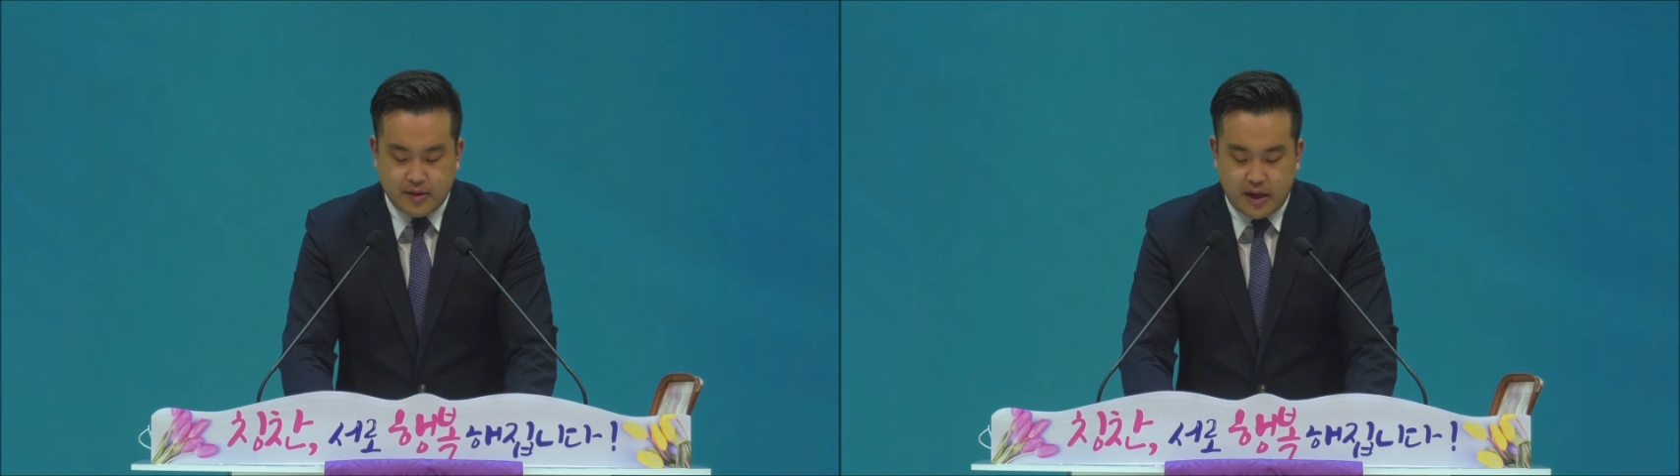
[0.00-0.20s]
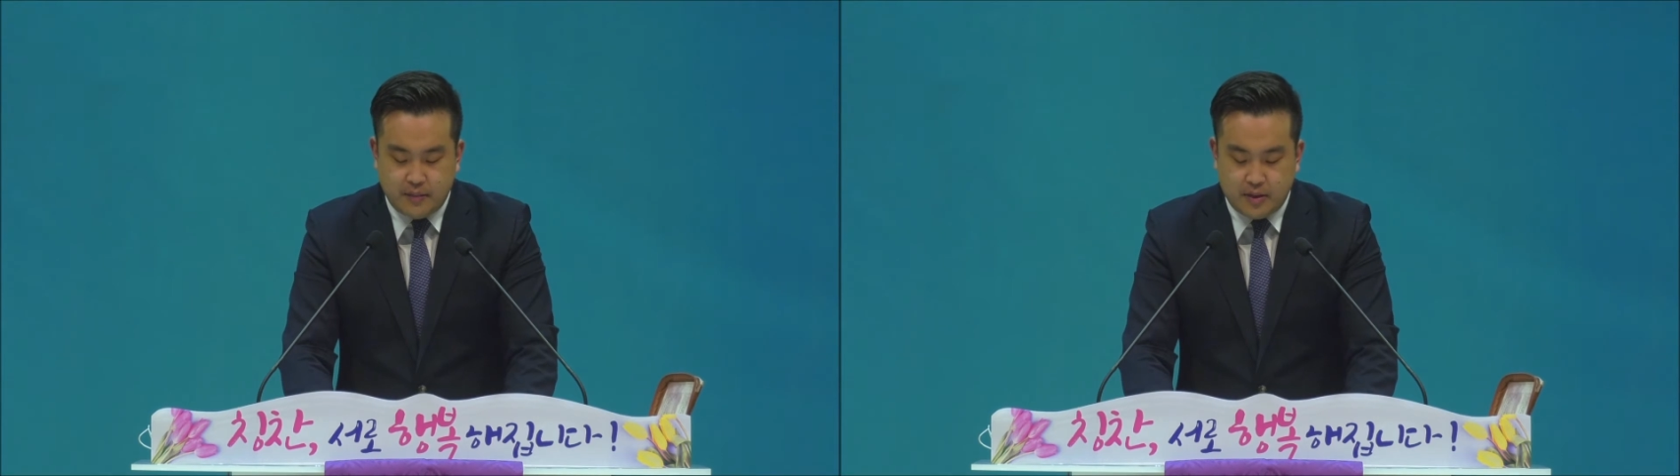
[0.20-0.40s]

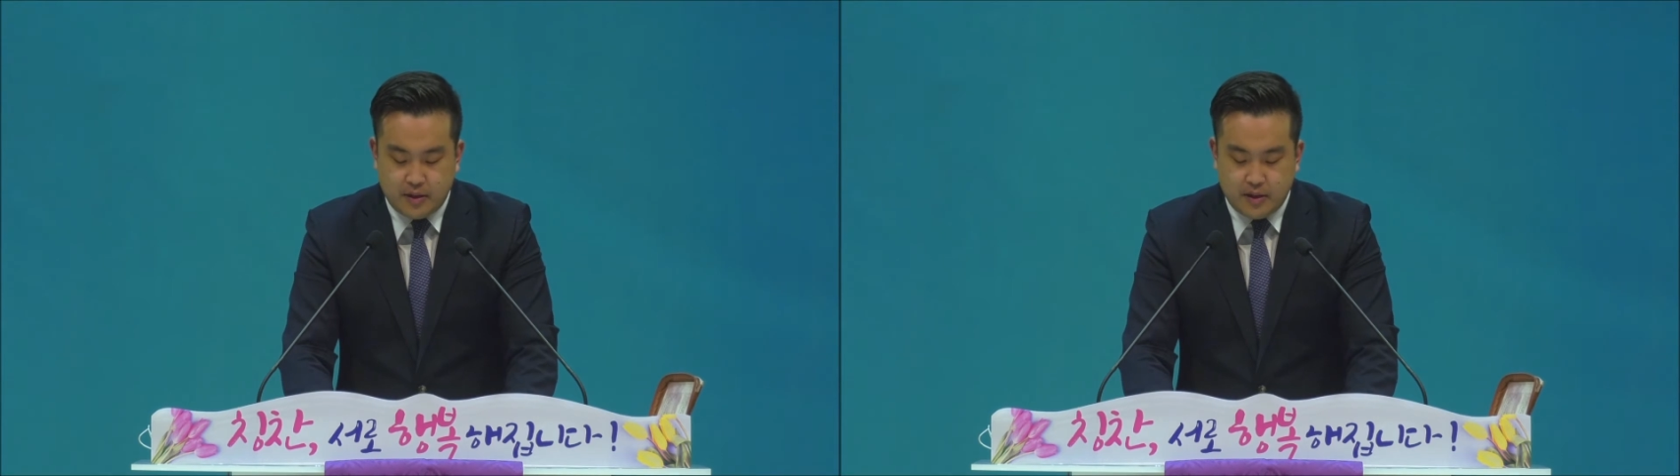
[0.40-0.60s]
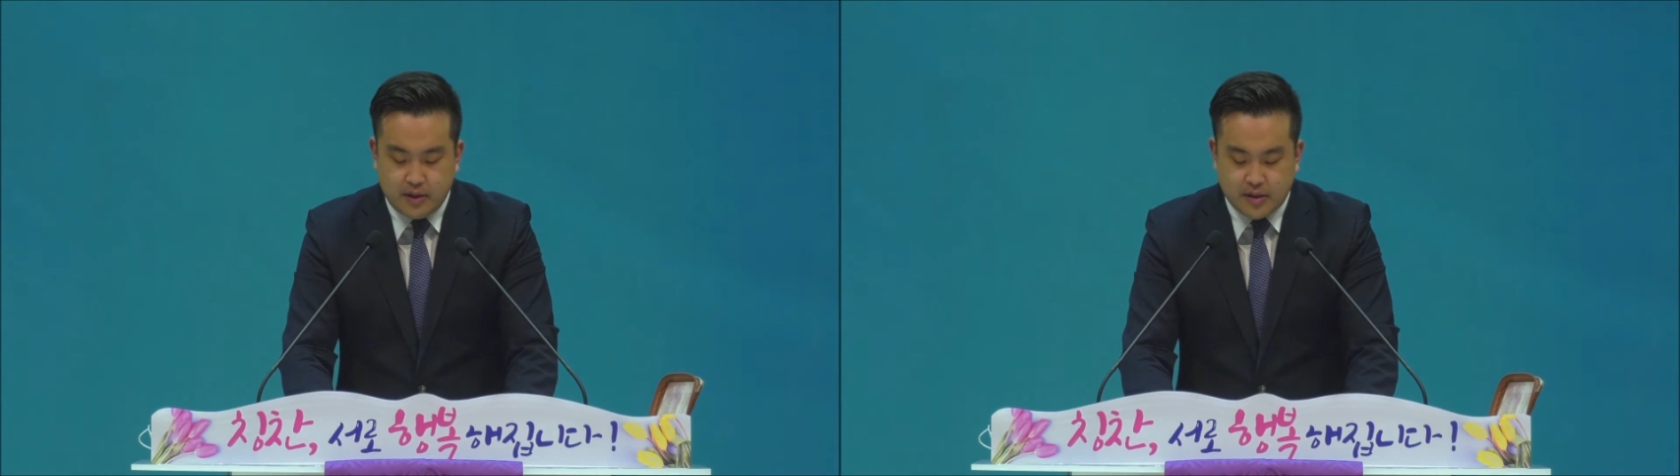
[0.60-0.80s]

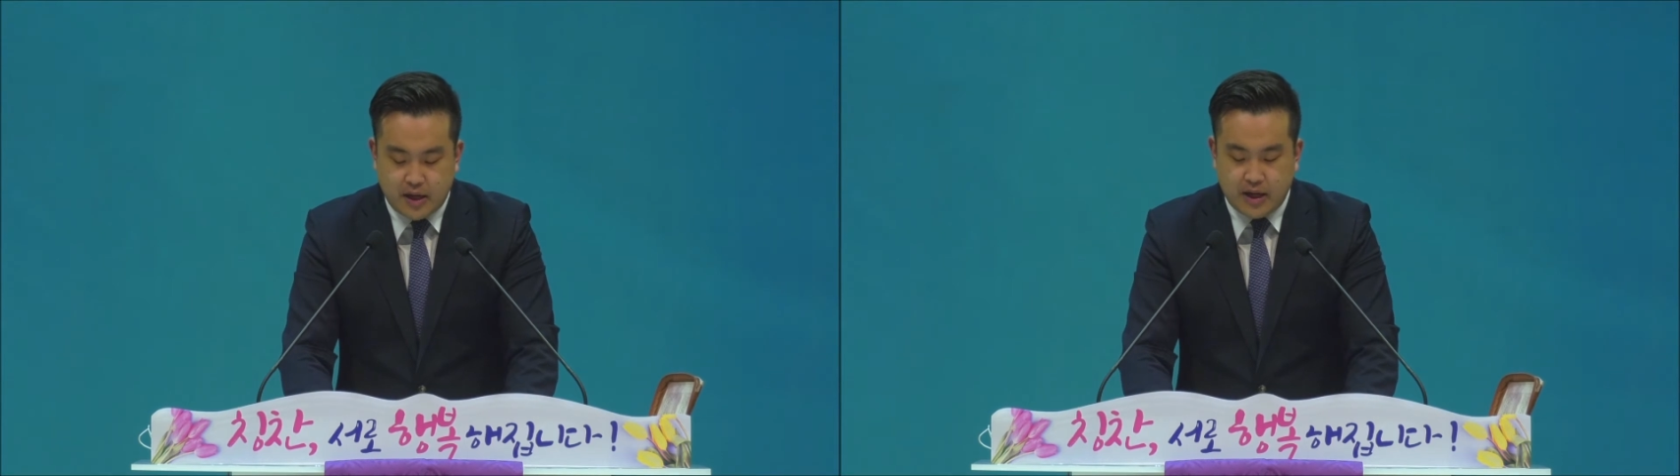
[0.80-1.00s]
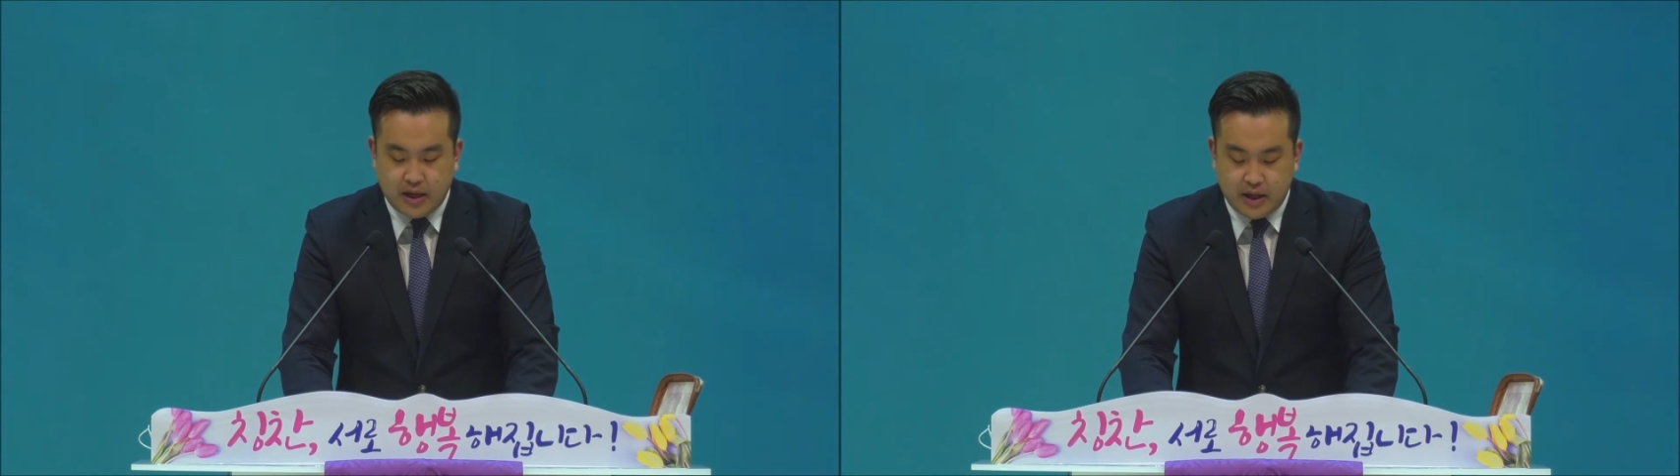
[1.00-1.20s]
삶을
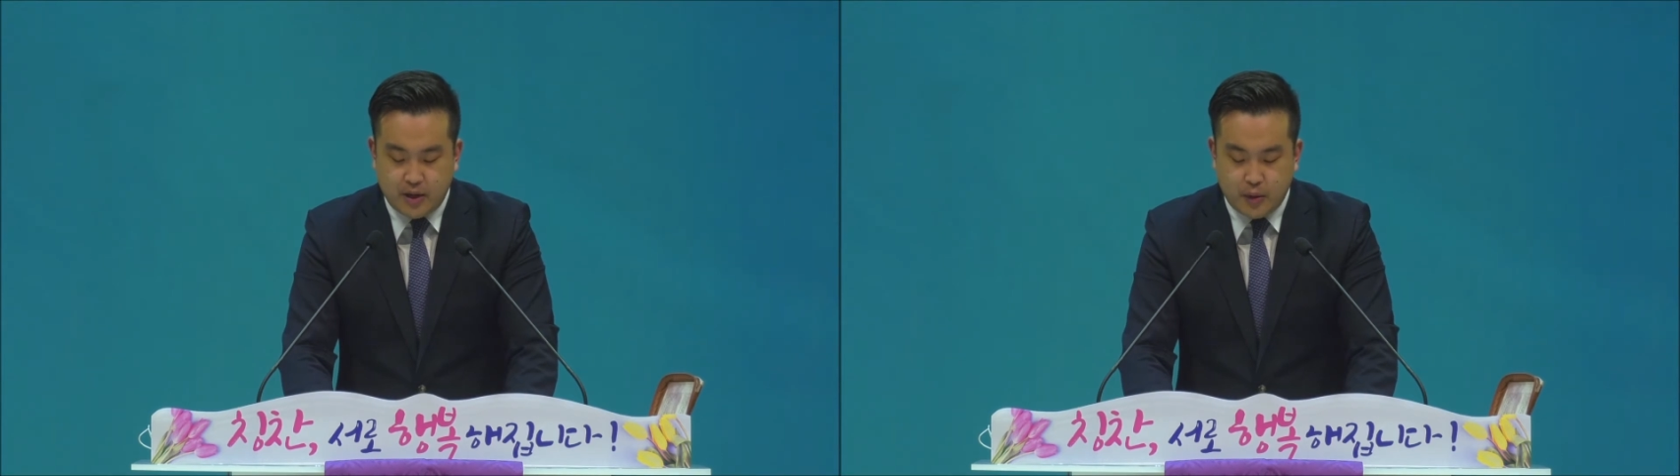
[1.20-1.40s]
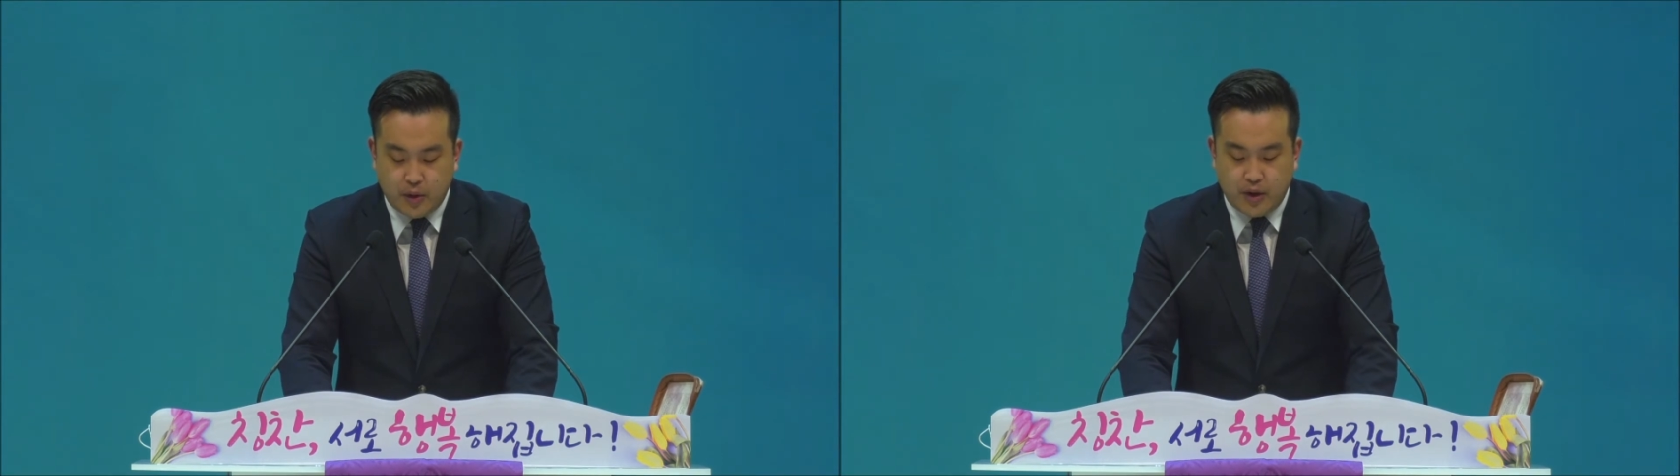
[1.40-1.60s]

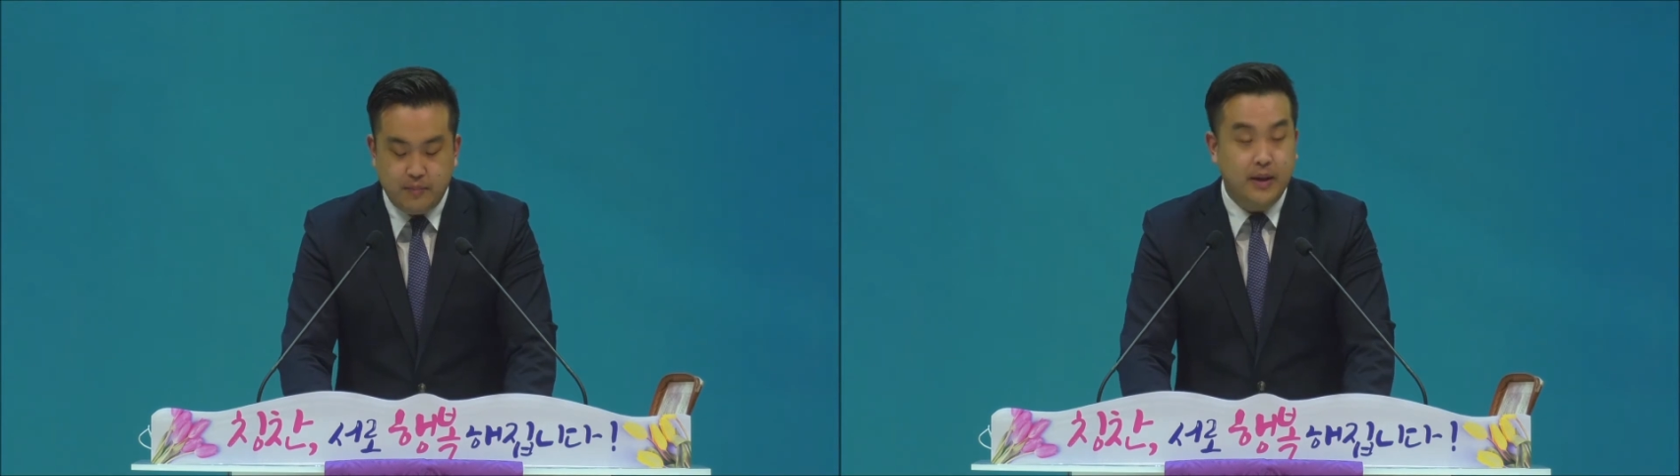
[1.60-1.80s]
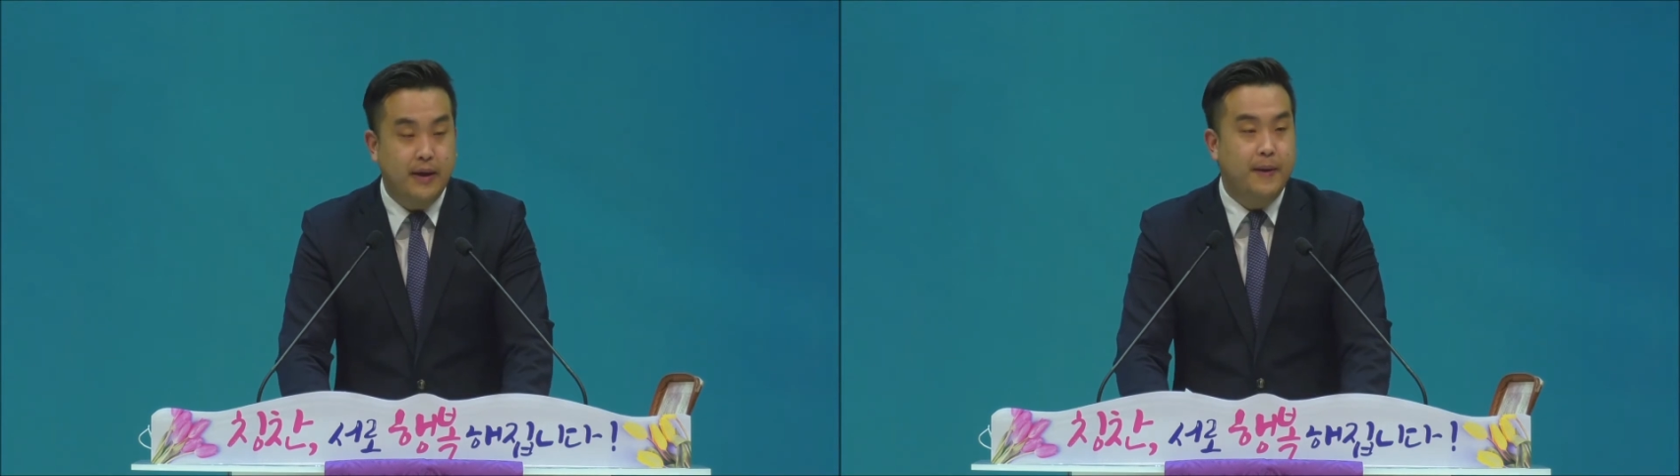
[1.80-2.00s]
살아가기를
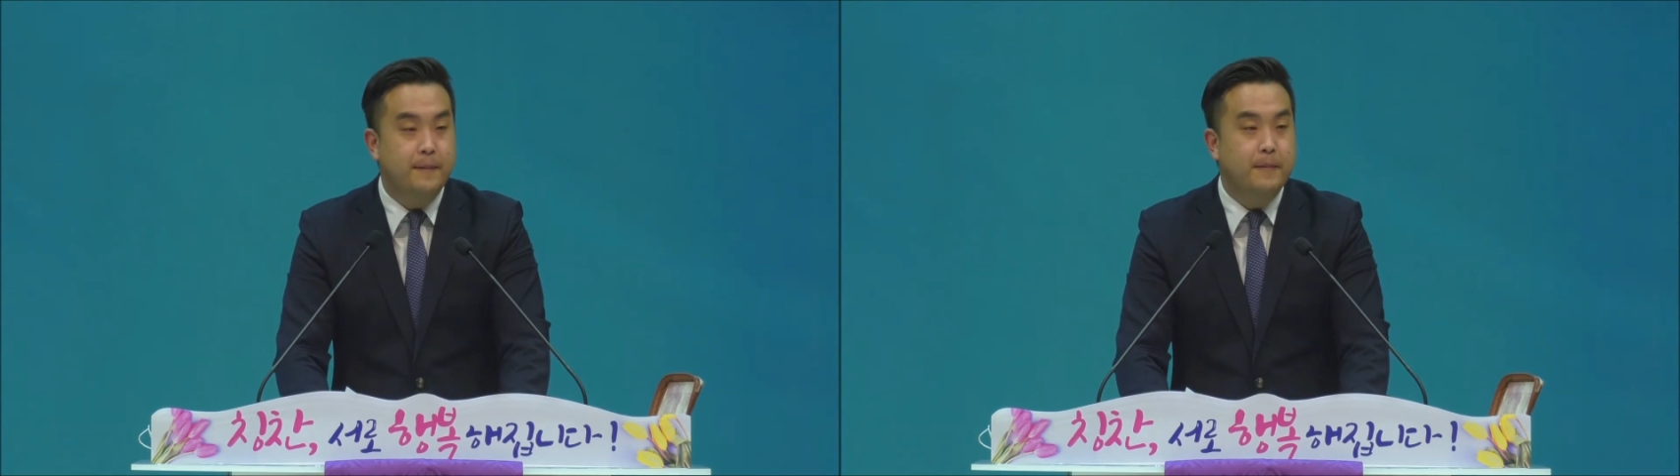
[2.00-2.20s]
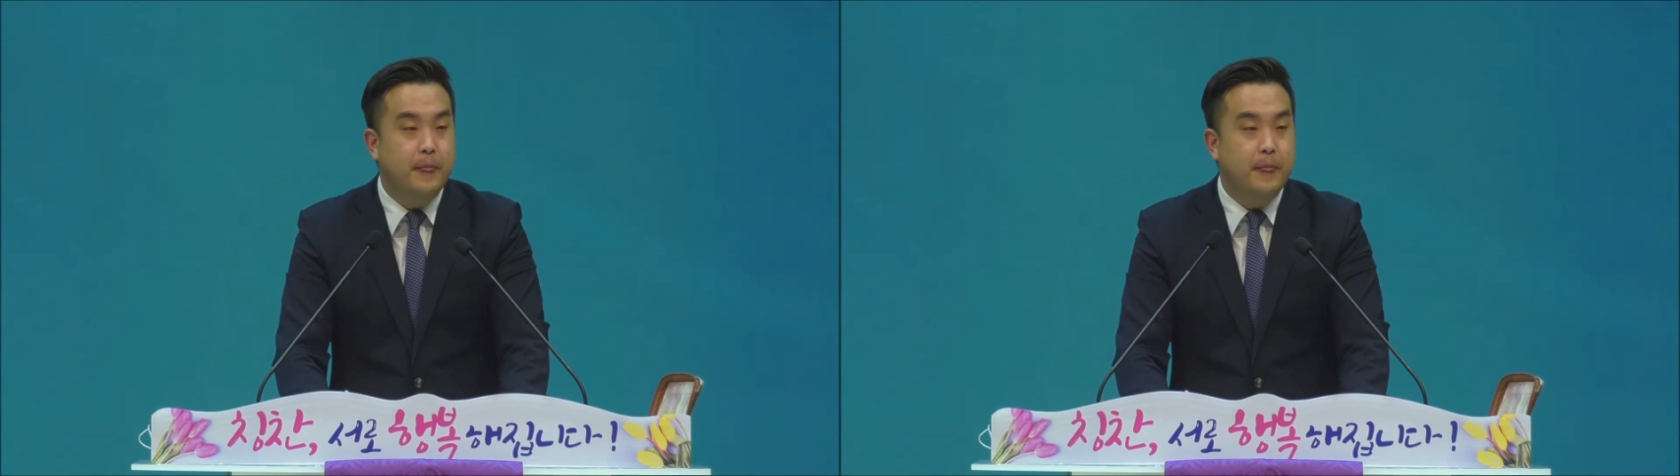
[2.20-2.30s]
원합니다.